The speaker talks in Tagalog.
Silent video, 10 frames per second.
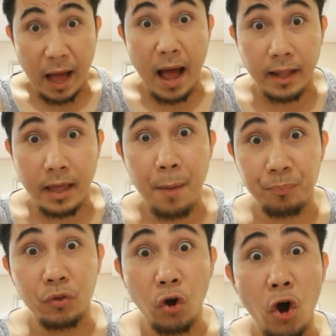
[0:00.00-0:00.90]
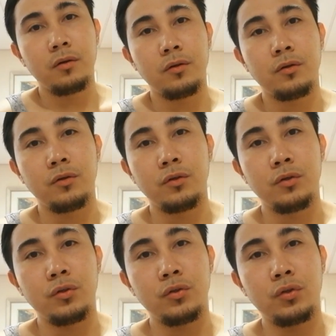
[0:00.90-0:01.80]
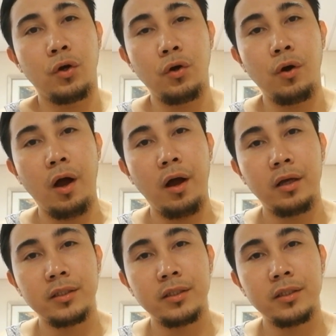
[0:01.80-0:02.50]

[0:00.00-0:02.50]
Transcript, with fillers: Ha, to. So,